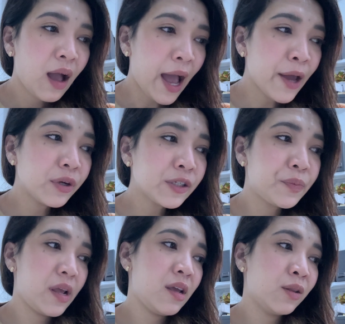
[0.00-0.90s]
I was
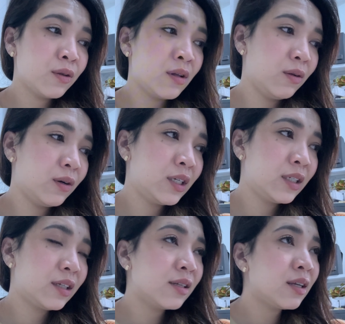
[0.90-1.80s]
praying to the
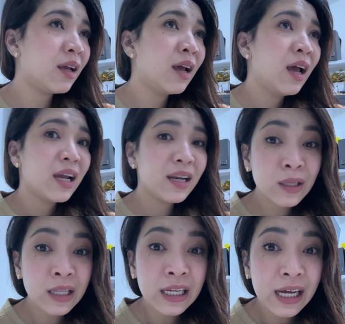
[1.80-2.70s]
Lord. Kasi hindi
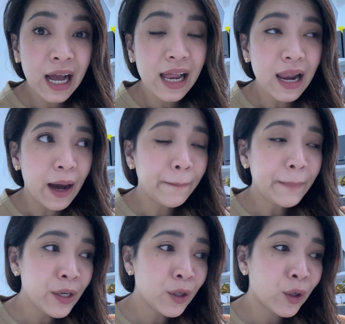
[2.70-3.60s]
ko talaga alam
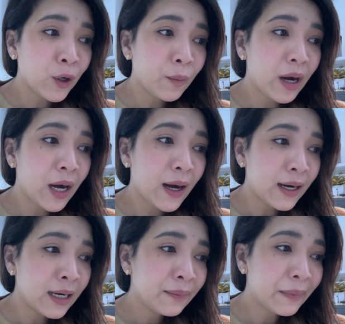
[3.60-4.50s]
paano ba